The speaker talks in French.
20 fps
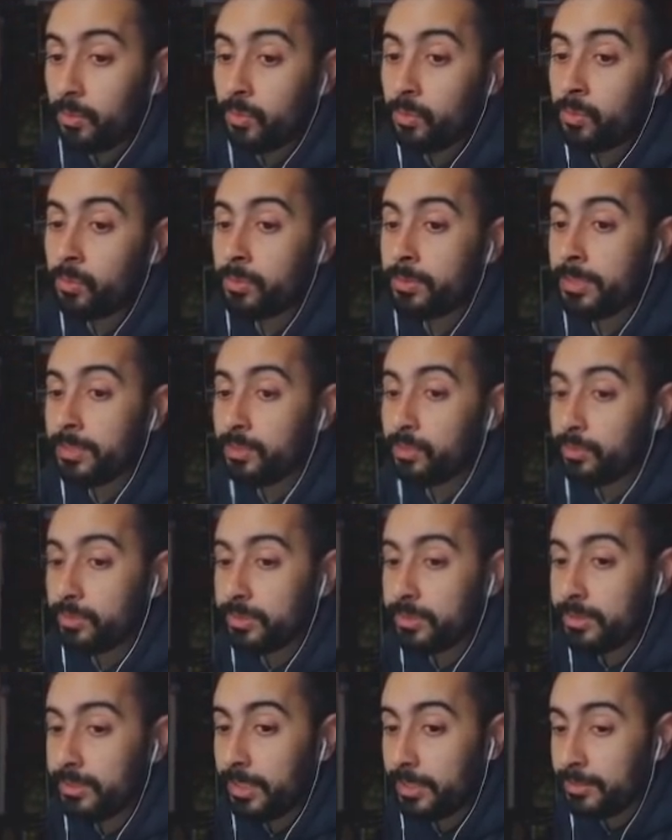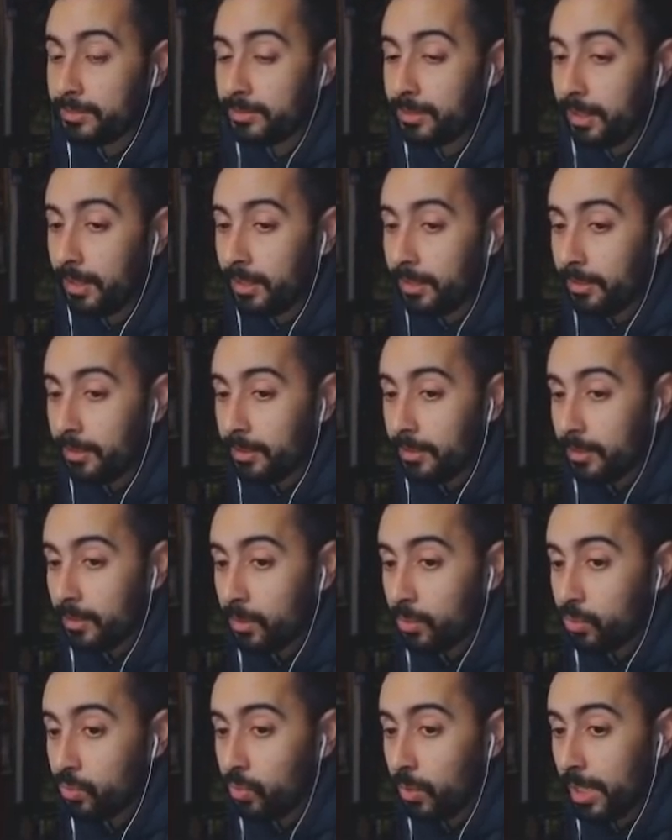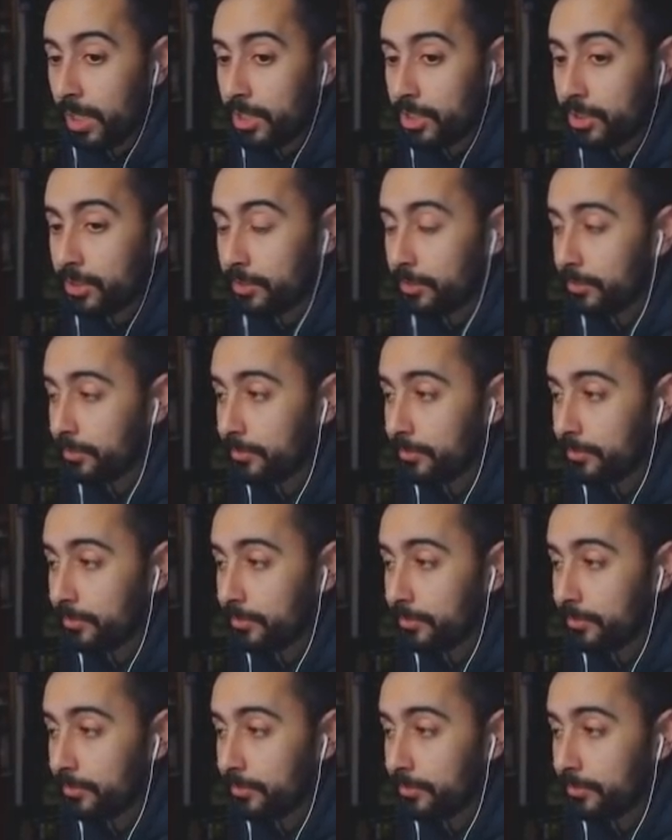on associe à ça courage.